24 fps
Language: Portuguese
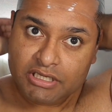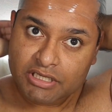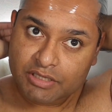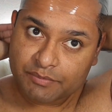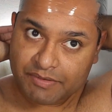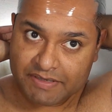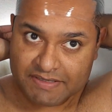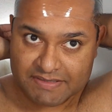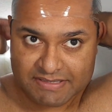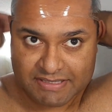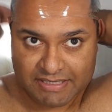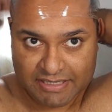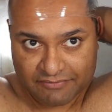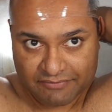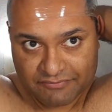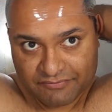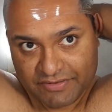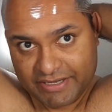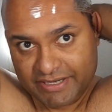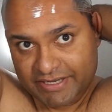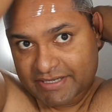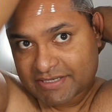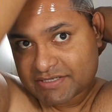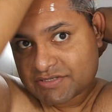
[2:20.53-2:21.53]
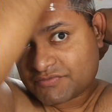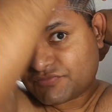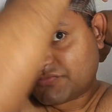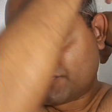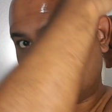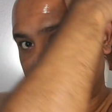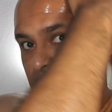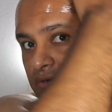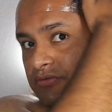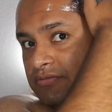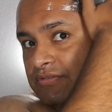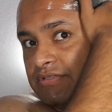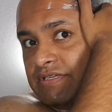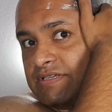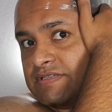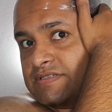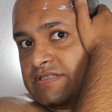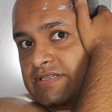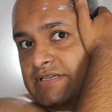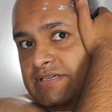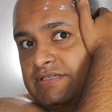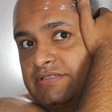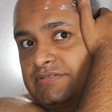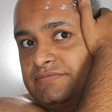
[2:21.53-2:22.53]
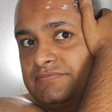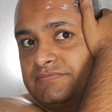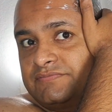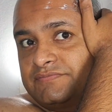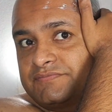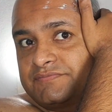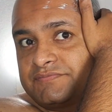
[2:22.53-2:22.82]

e passar várias voltas, né?